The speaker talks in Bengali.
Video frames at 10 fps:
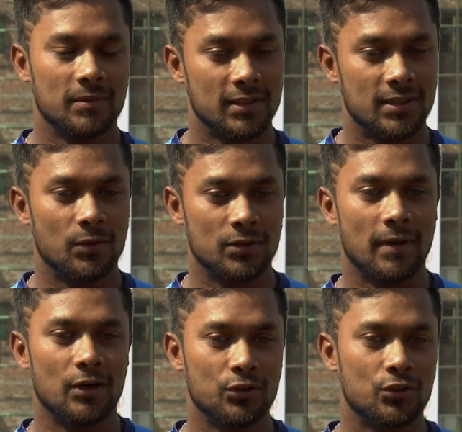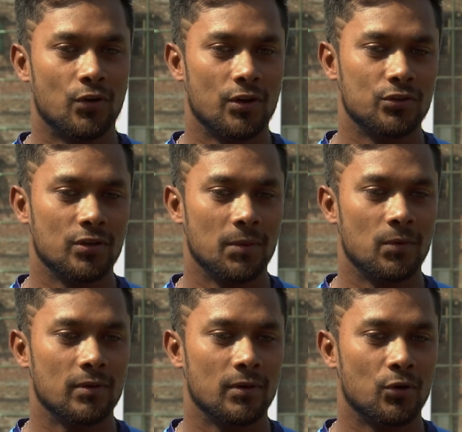চেষ্টা করেছি ভালো কিছু করার জন্য
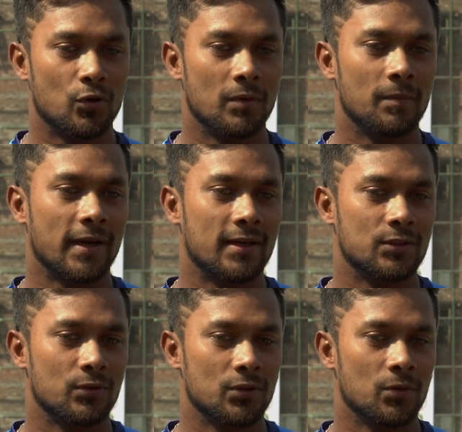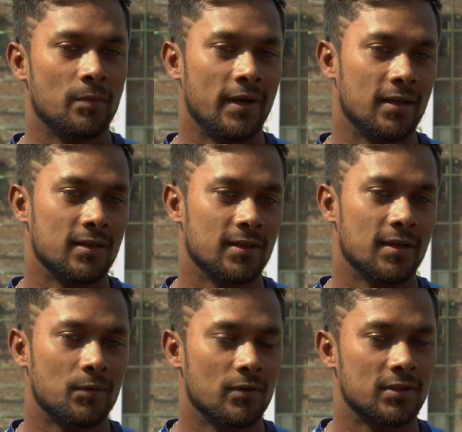এবং ওইরকমভাবে প্র্যাকটিস করেছি এবং মেন্টাল সেট
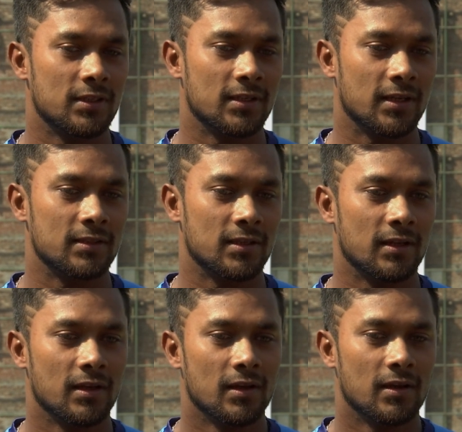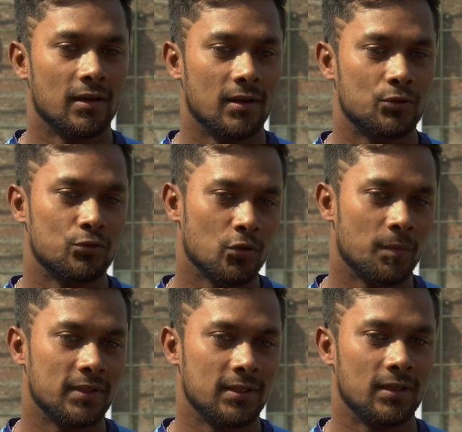আপ করেছি নিজেকে যে সুযোগ
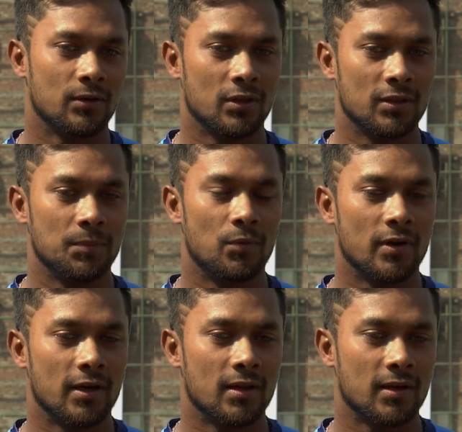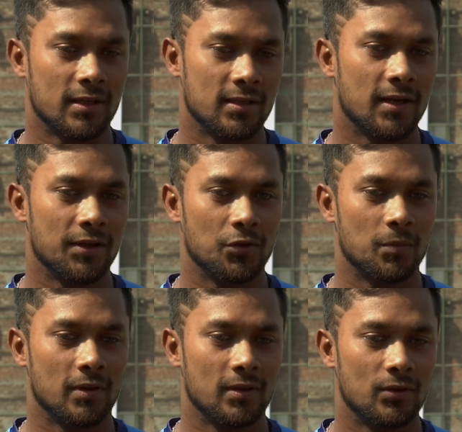পেয়েছি অনেকদিন পর এটা কাজে লাগাইতে
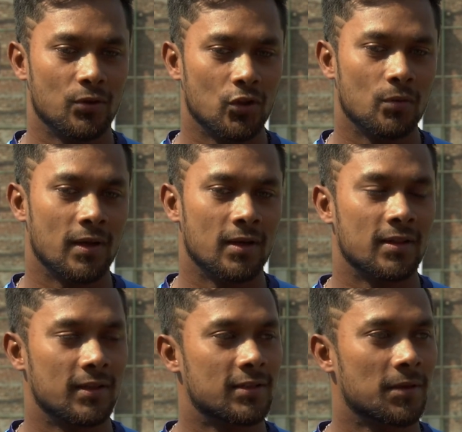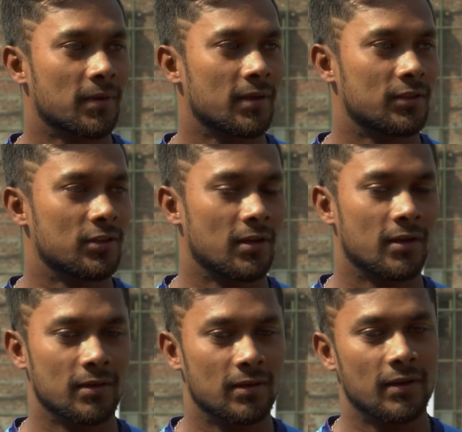হবে তো হয়তো আল্লাহ দিচ্ছে আমাকে ইনশাল্লাহ
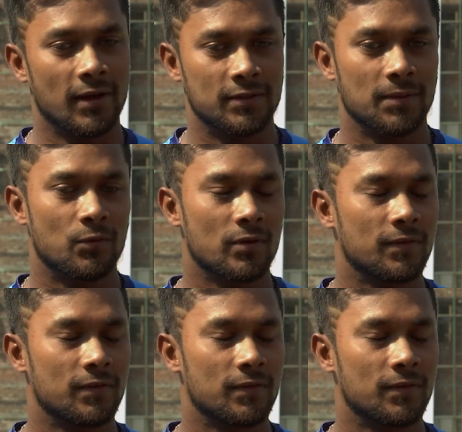অ্যাডজাপ্ট করে